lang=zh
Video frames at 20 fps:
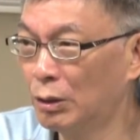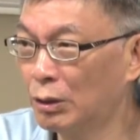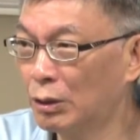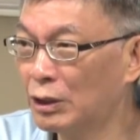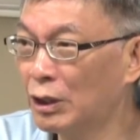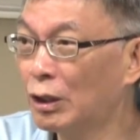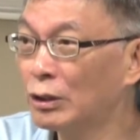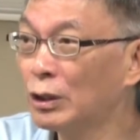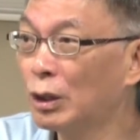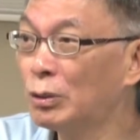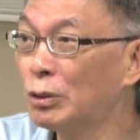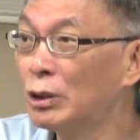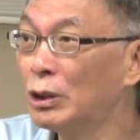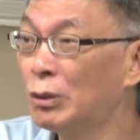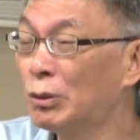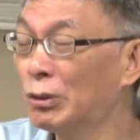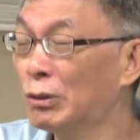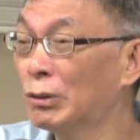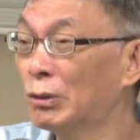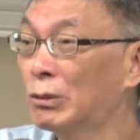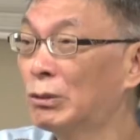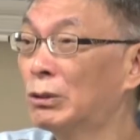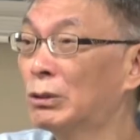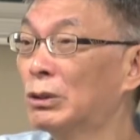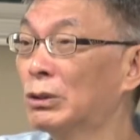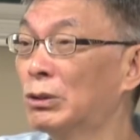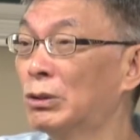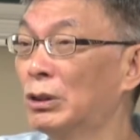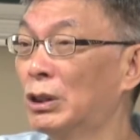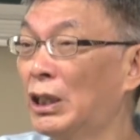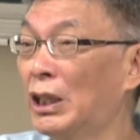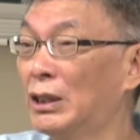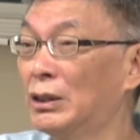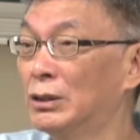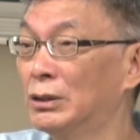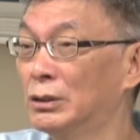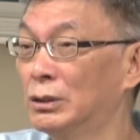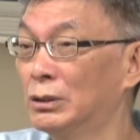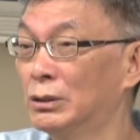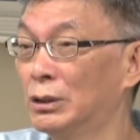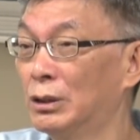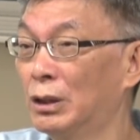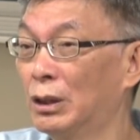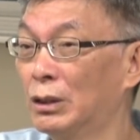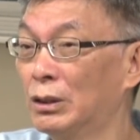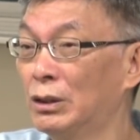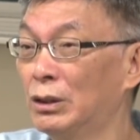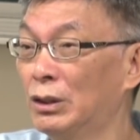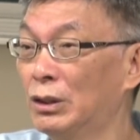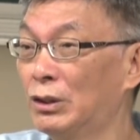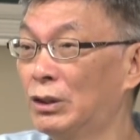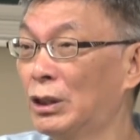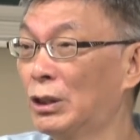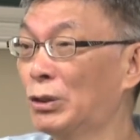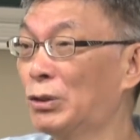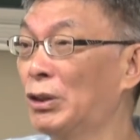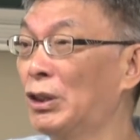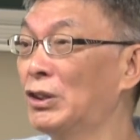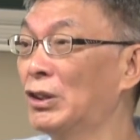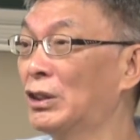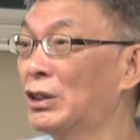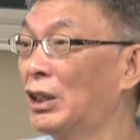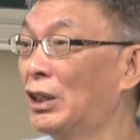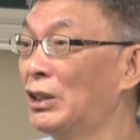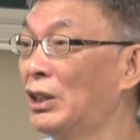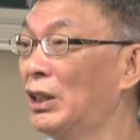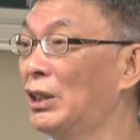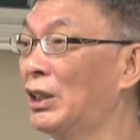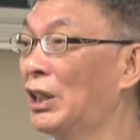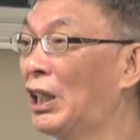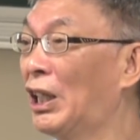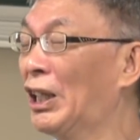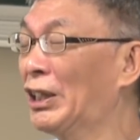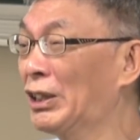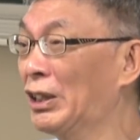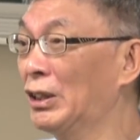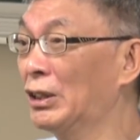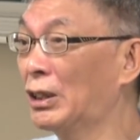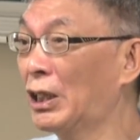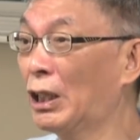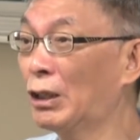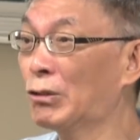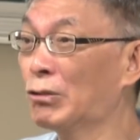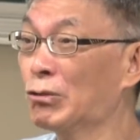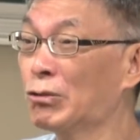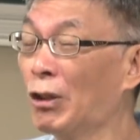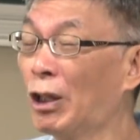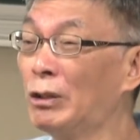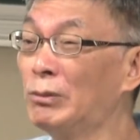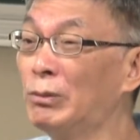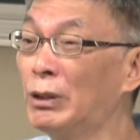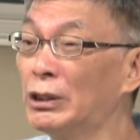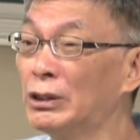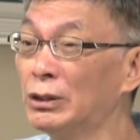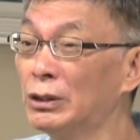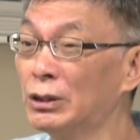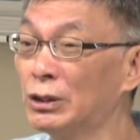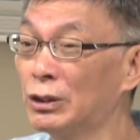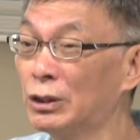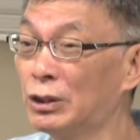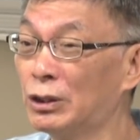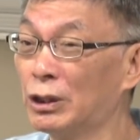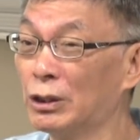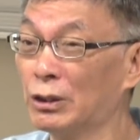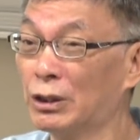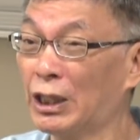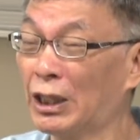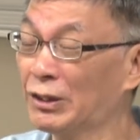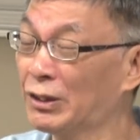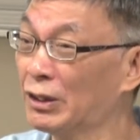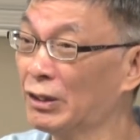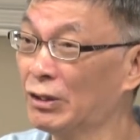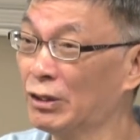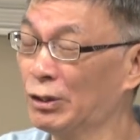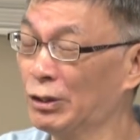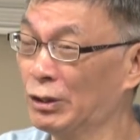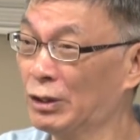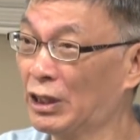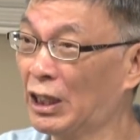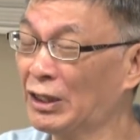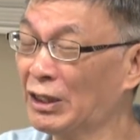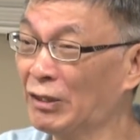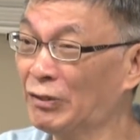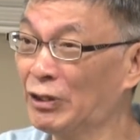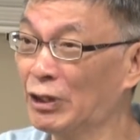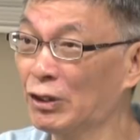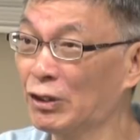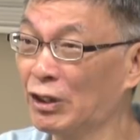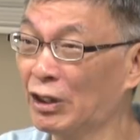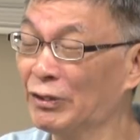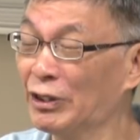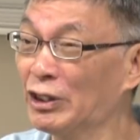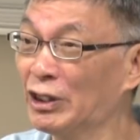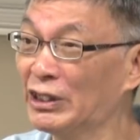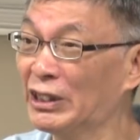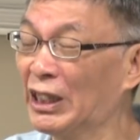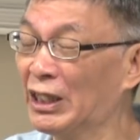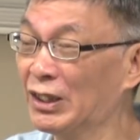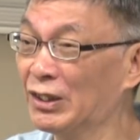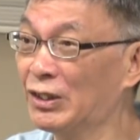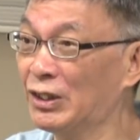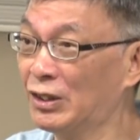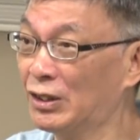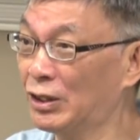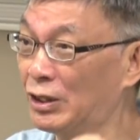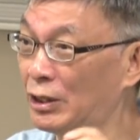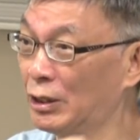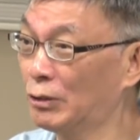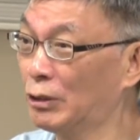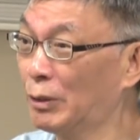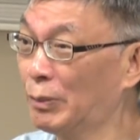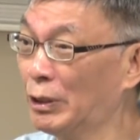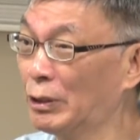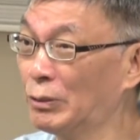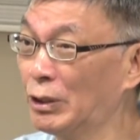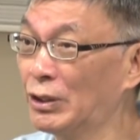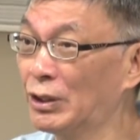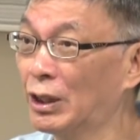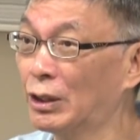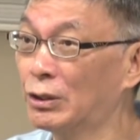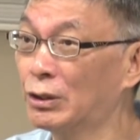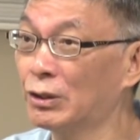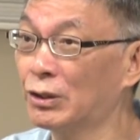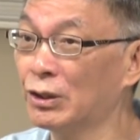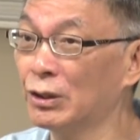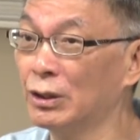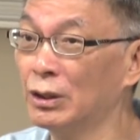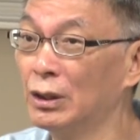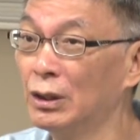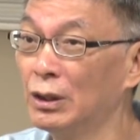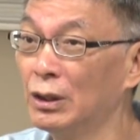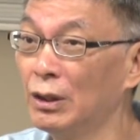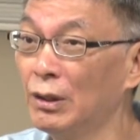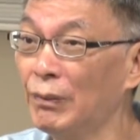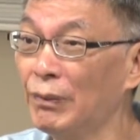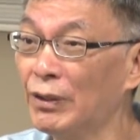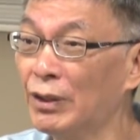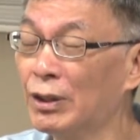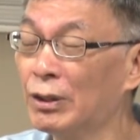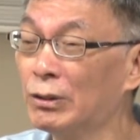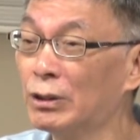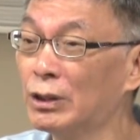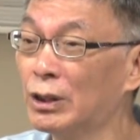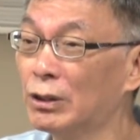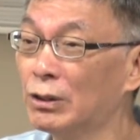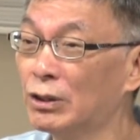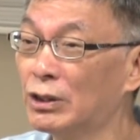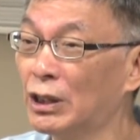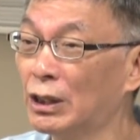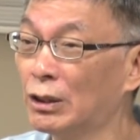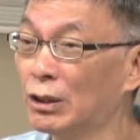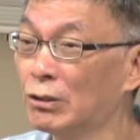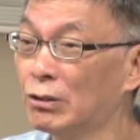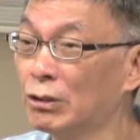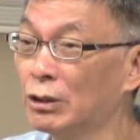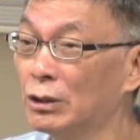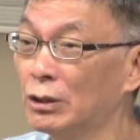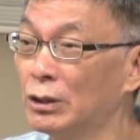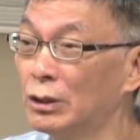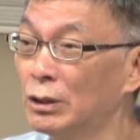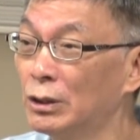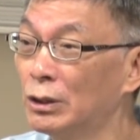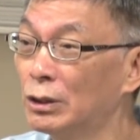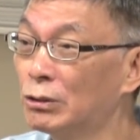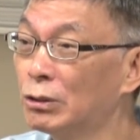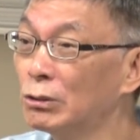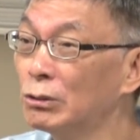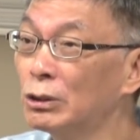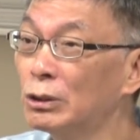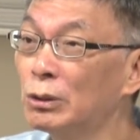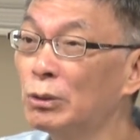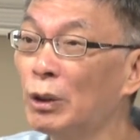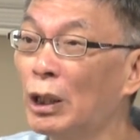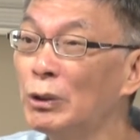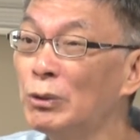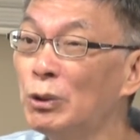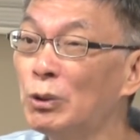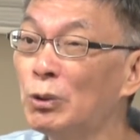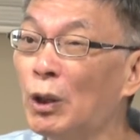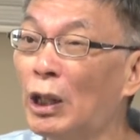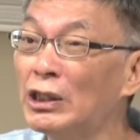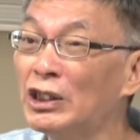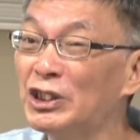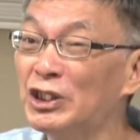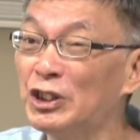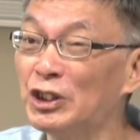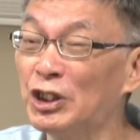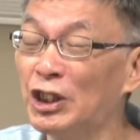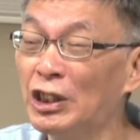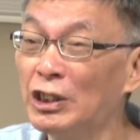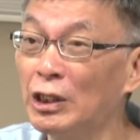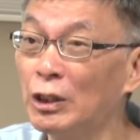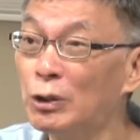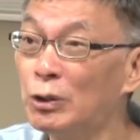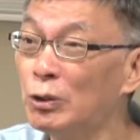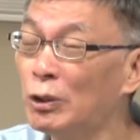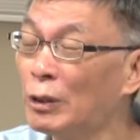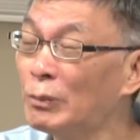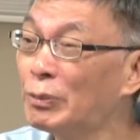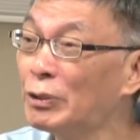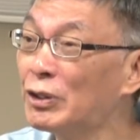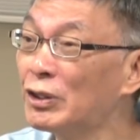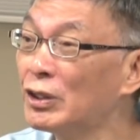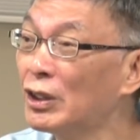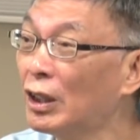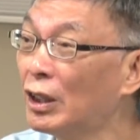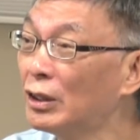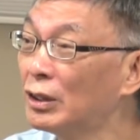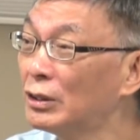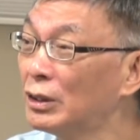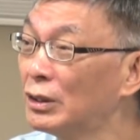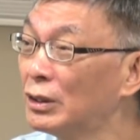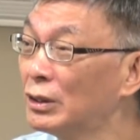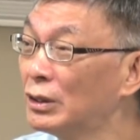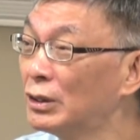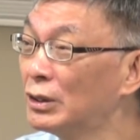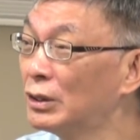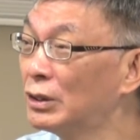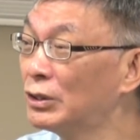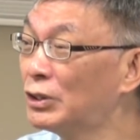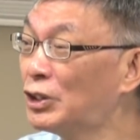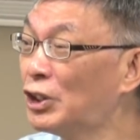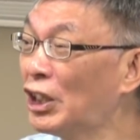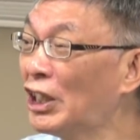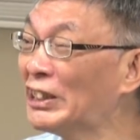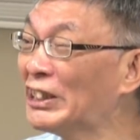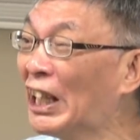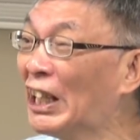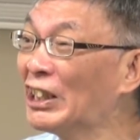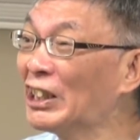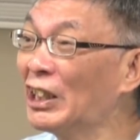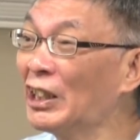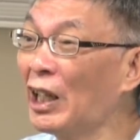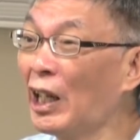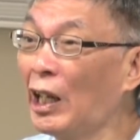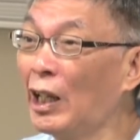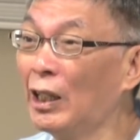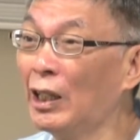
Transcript: 我带我到会故宫去看，这个学者叫 y 哈，n h a k i n g 他专门写，他是他在 Philosophical Analysis 写过一篇文章，就是这文章就讲到说，中国人玩玉玩了几千年，居然不知道。j a d e i 跟